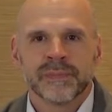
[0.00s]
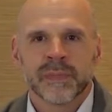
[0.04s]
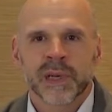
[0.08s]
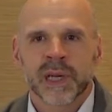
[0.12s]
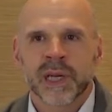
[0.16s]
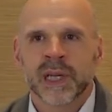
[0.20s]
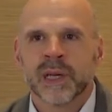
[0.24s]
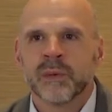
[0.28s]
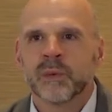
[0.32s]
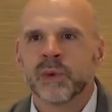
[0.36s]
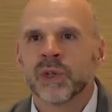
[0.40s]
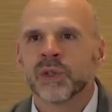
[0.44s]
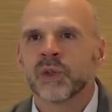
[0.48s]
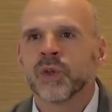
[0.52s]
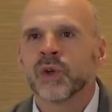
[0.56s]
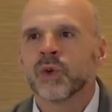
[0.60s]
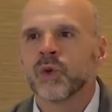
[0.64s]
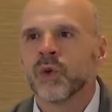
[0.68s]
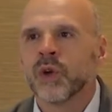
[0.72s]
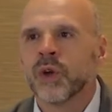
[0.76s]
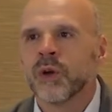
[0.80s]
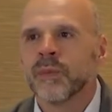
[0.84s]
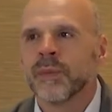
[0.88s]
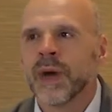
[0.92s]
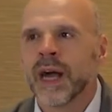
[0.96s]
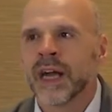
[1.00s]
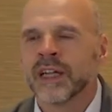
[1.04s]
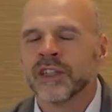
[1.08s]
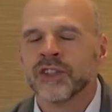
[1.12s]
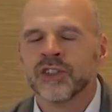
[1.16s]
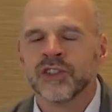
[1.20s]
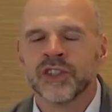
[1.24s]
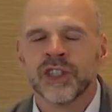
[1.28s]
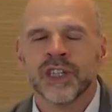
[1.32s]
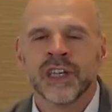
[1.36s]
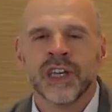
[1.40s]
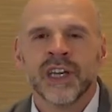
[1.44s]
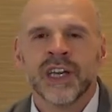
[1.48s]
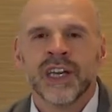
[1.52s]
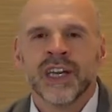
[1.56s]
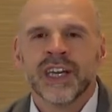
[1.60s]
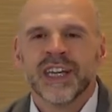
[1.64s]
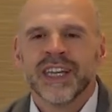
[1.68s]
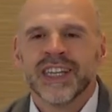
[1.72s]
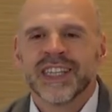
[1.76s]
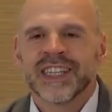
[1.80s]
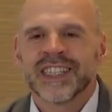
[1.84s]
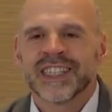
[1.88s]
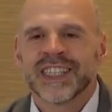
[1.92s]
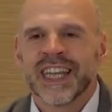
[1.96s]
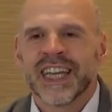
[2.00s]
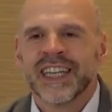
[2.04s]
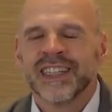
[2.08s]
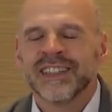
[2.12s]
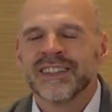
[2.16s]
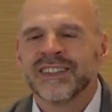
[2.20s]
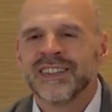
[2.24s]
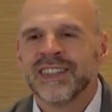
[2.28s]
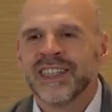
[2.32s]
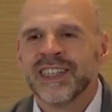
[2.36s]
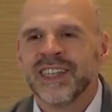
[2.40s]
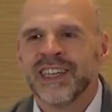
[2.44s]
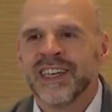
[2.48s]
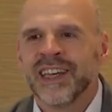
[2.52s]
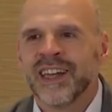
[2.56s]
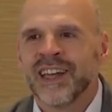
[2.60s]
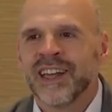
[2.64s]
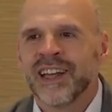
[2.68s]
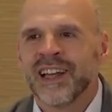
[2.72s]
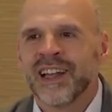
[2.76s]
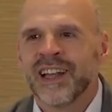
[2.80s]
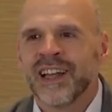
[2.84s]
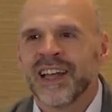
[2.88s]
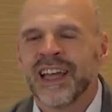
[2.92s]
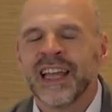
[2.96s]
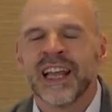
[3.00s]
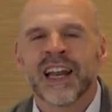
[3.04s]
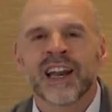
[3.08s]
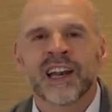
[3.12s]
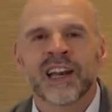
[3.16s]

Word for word: perché nel momento in cui lo mangi senti eh, il